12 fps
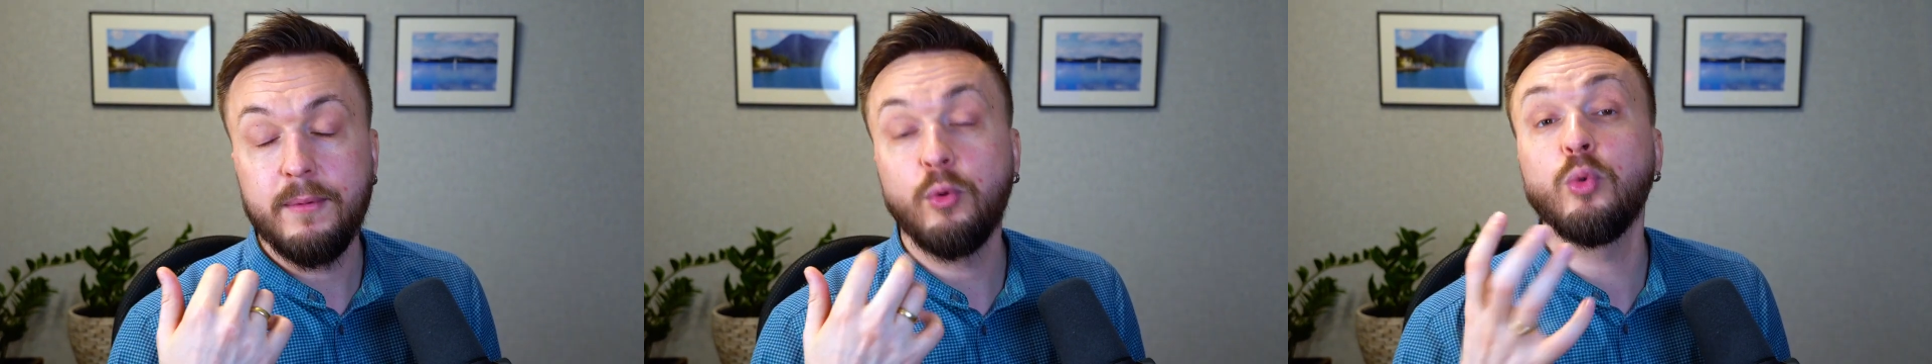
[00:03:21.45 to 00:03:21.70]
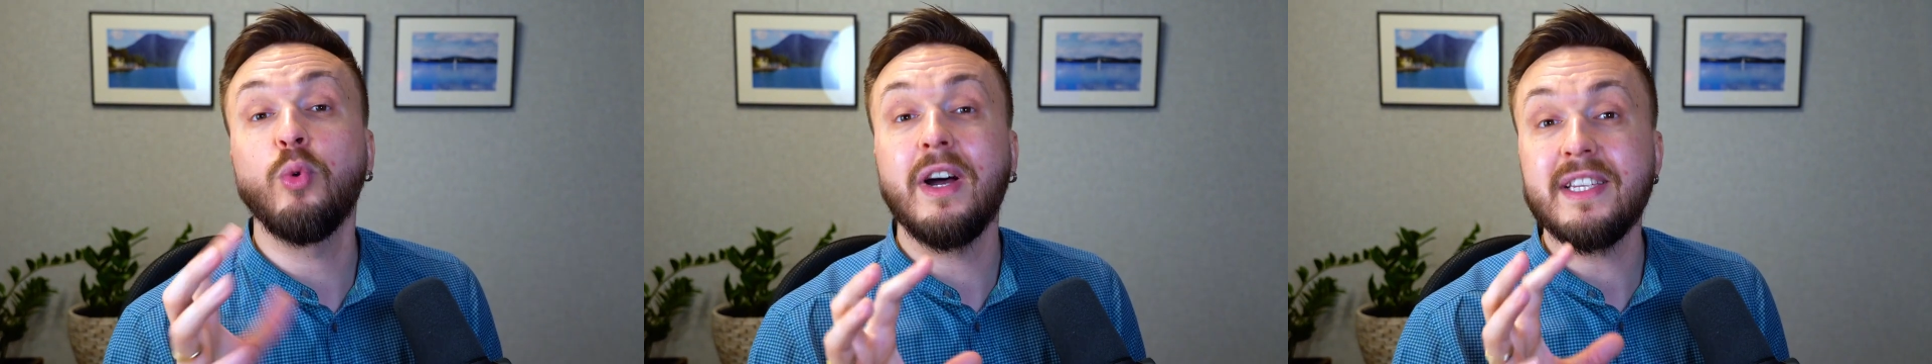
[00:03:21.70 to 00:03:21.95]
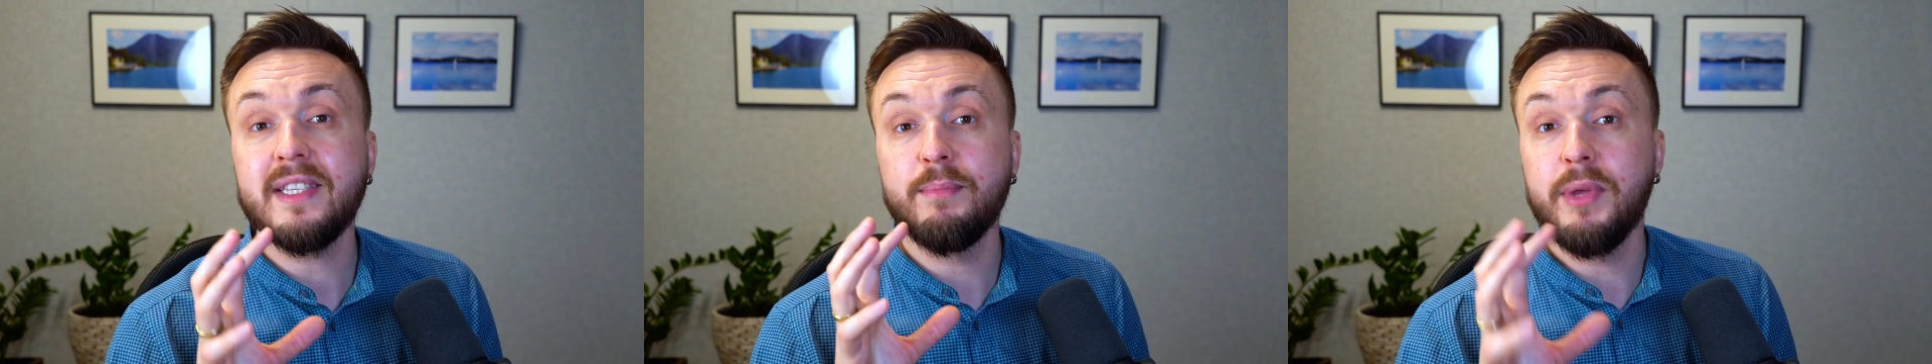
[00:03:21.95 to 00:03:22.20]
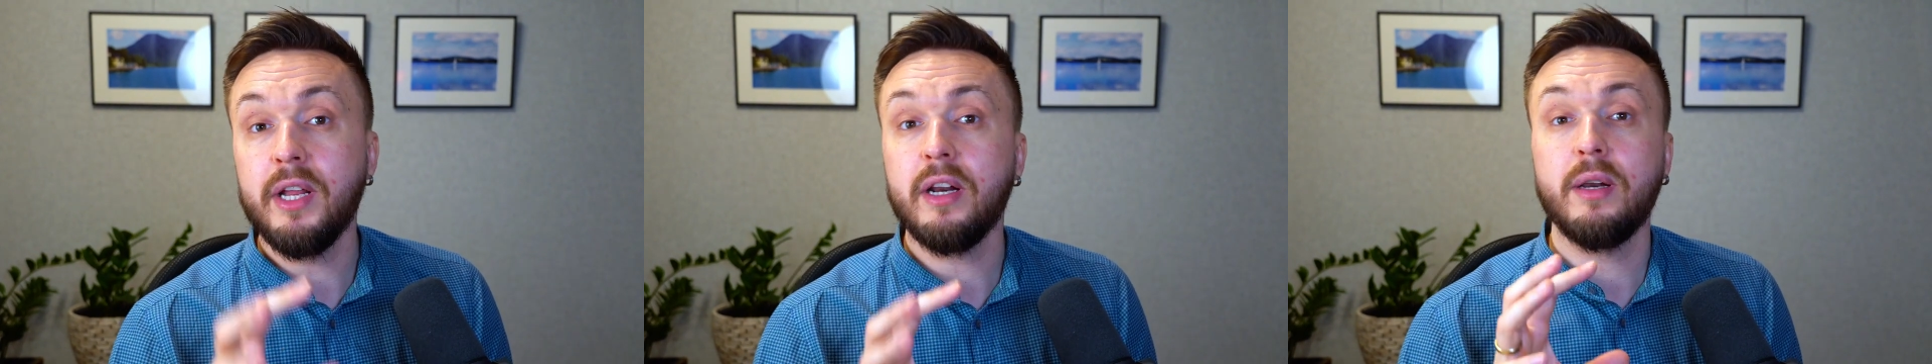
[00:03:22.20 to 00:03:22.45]
Und du hast
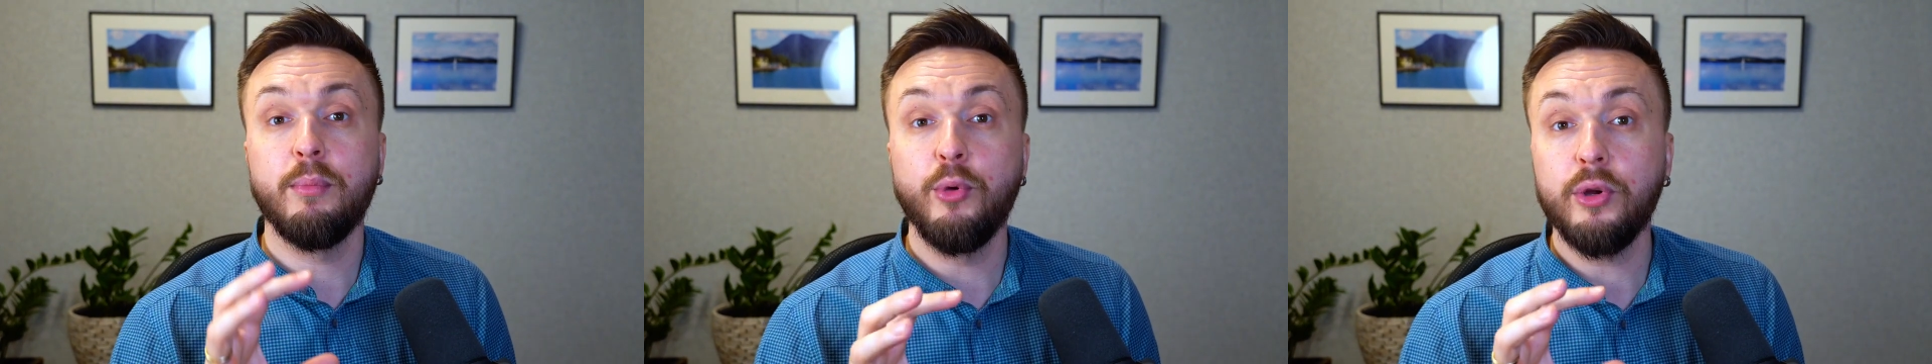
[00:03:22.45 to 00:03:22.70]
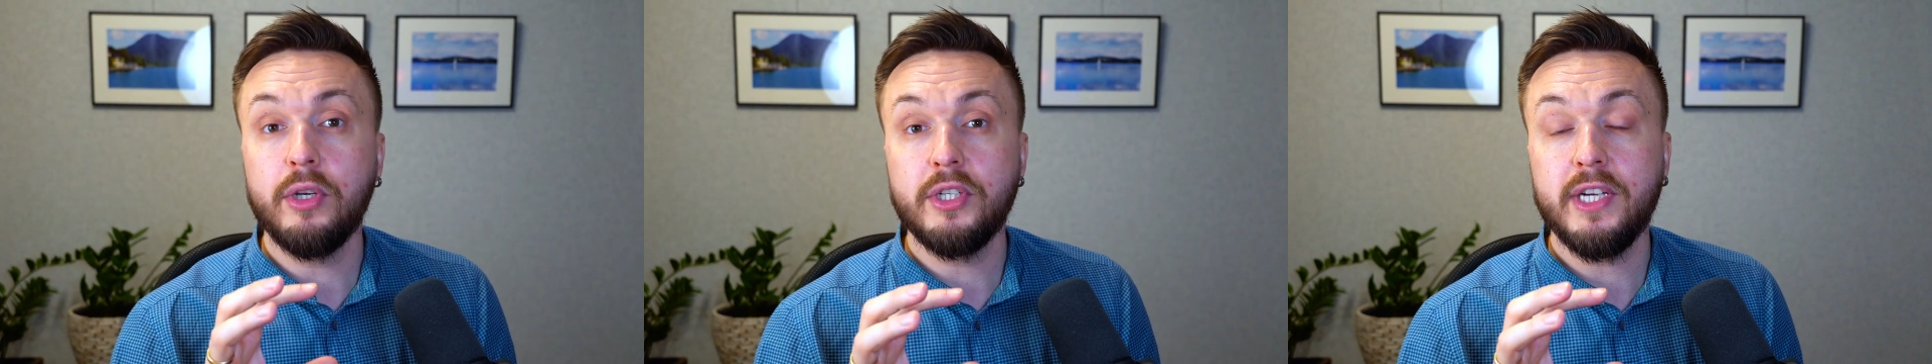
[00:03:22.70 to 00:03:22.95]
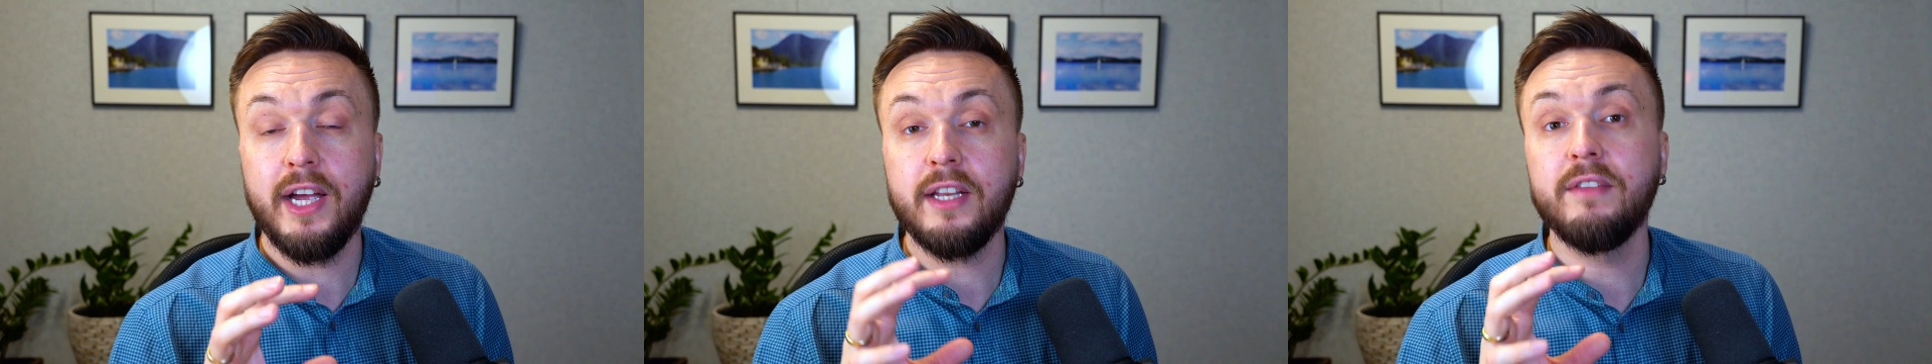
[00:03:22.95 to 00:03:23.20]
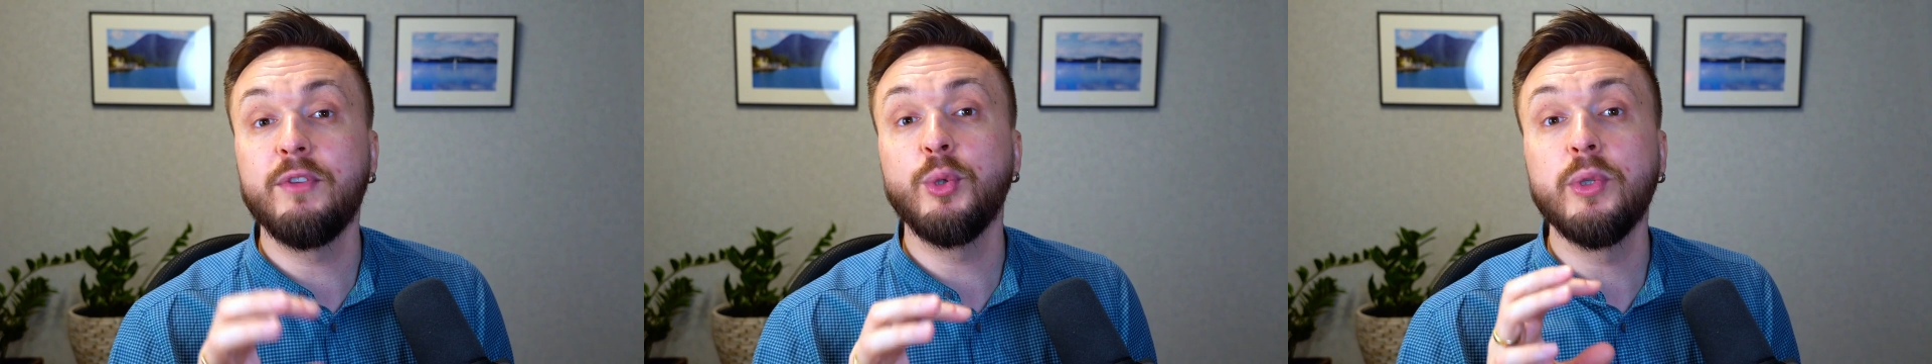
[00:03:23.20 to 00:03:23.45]
mehrere
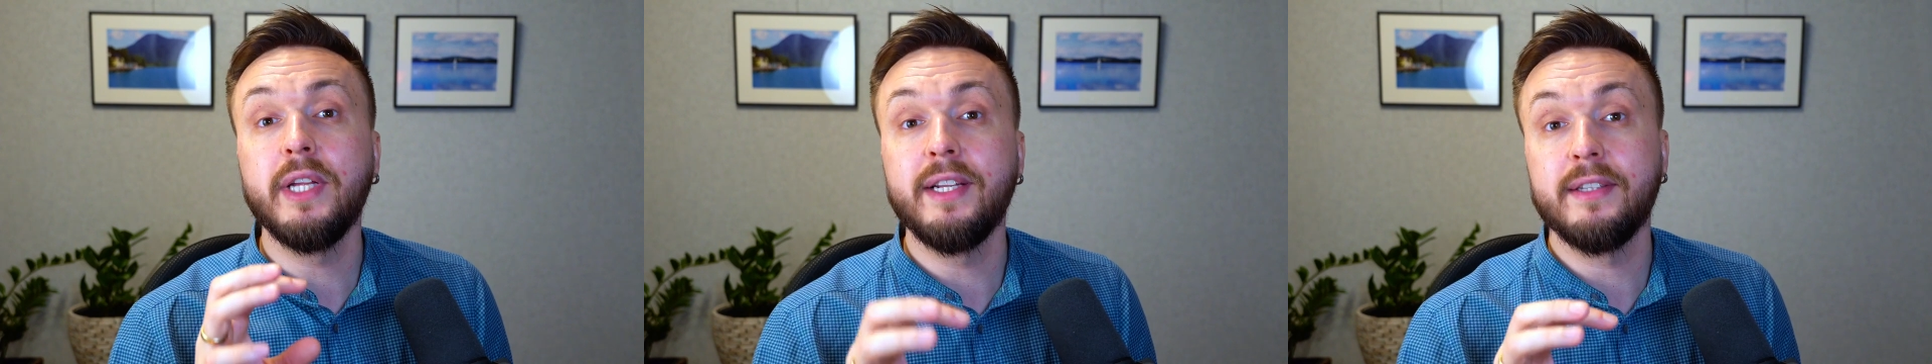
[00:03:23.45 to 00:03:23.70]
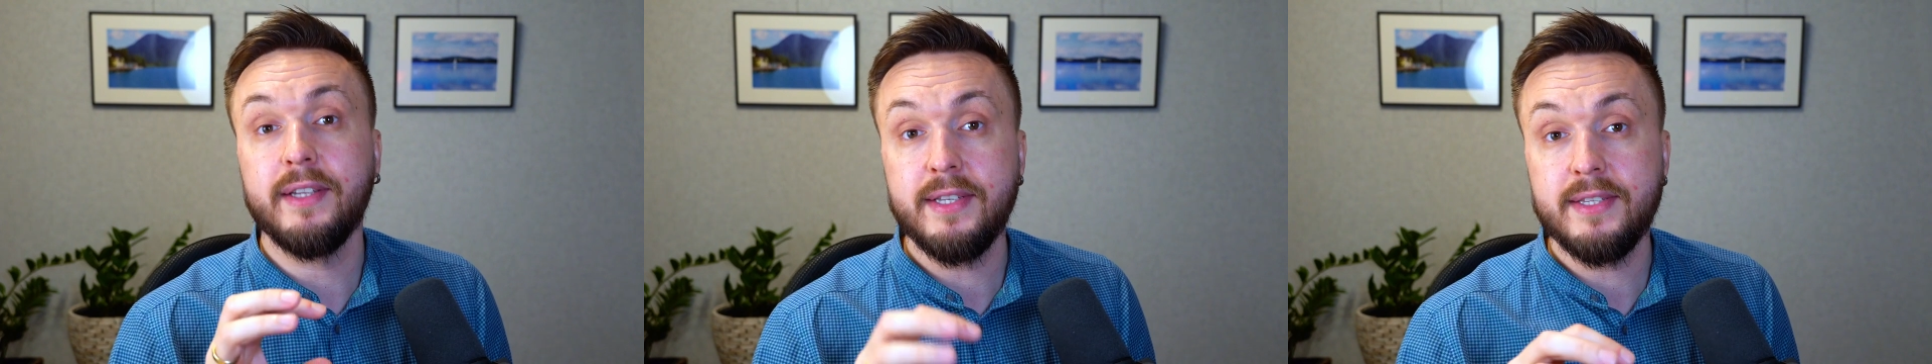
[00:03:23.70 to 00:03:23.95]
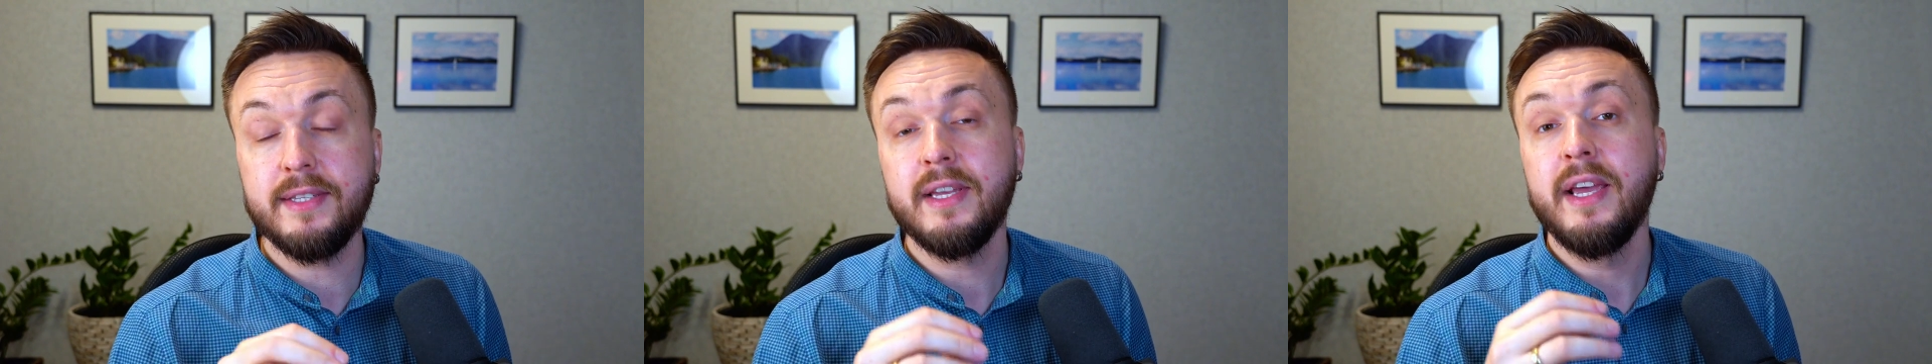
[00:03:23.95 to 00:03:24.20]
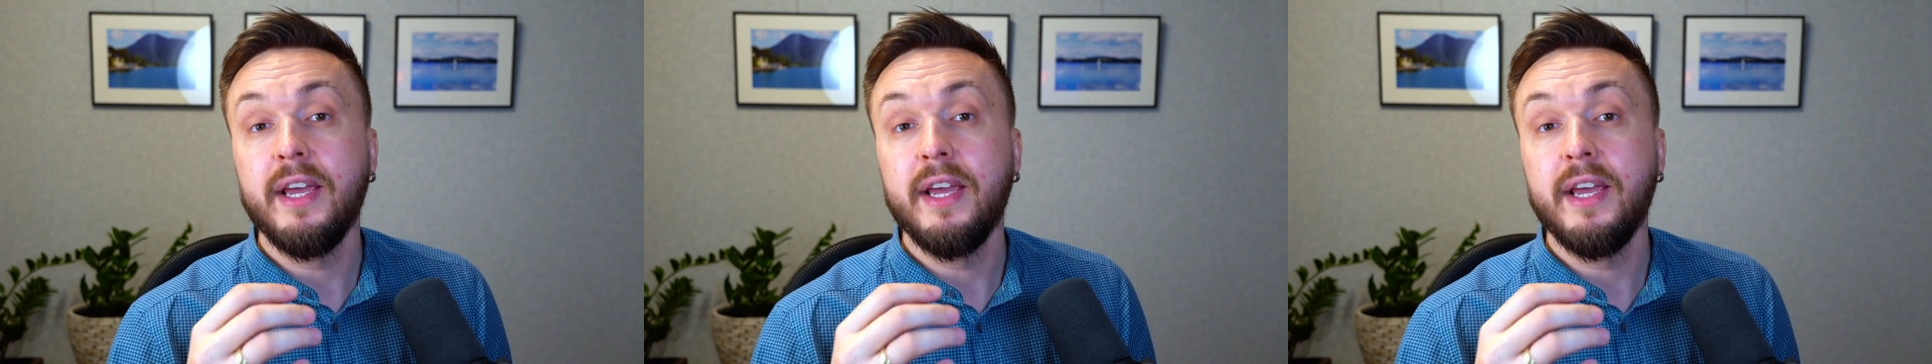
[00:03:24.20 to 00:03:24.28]
Möglichkeiten, wie du deine Tests